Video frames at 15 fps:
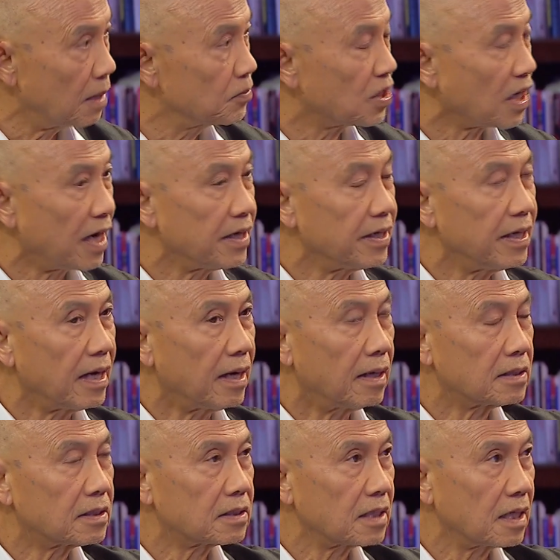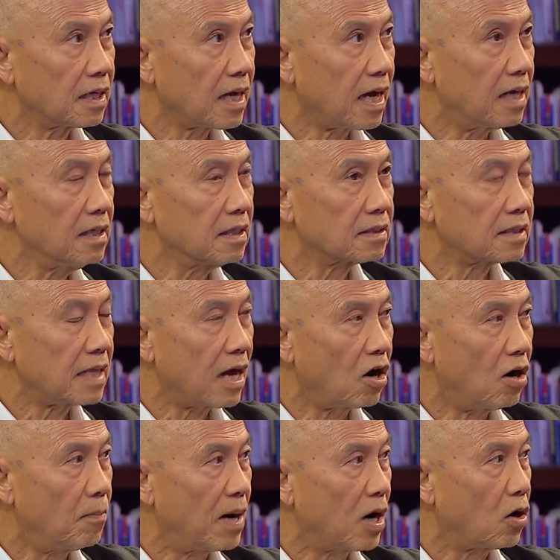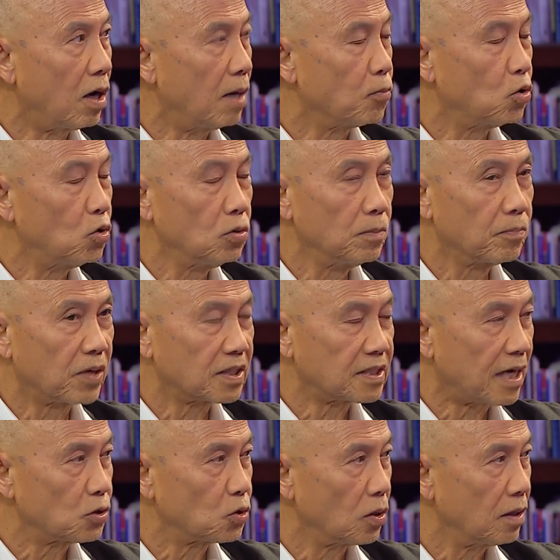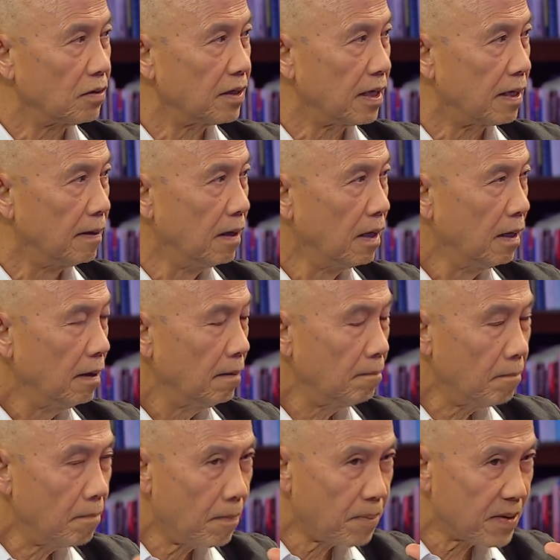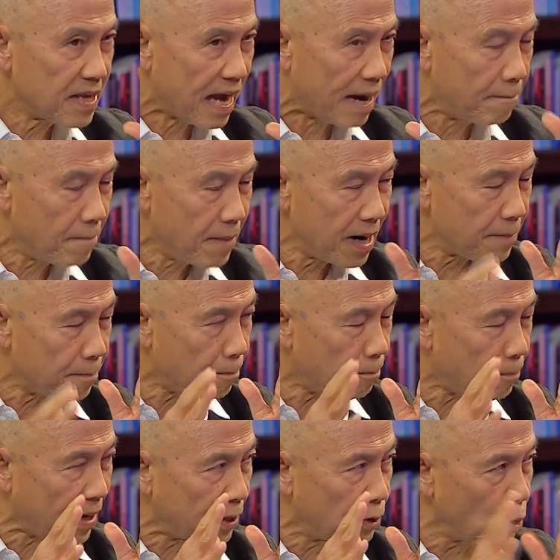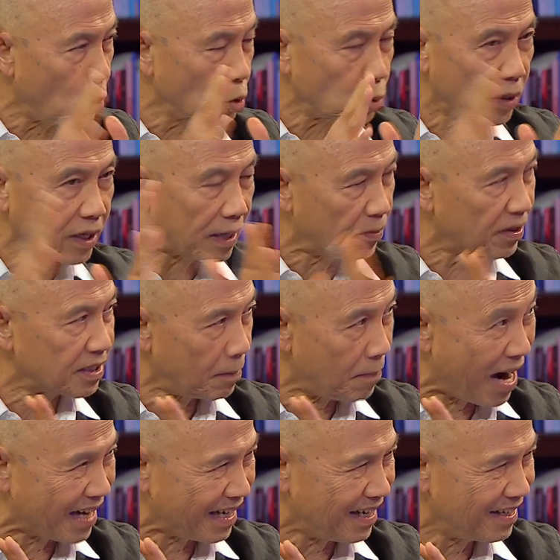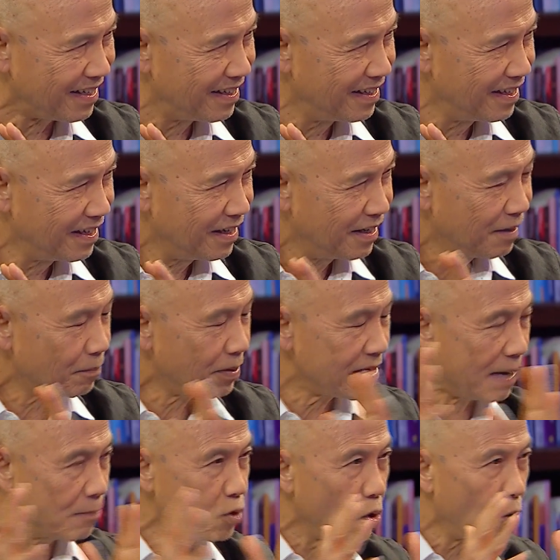เดิมชัยเนี่ยชนะเลือกตั้งออกมาขอบคุณประชาชนแล้วเนี่ยพยายามไม่ ไปโยงตัวเองกับรัฐบาลนะพยายาม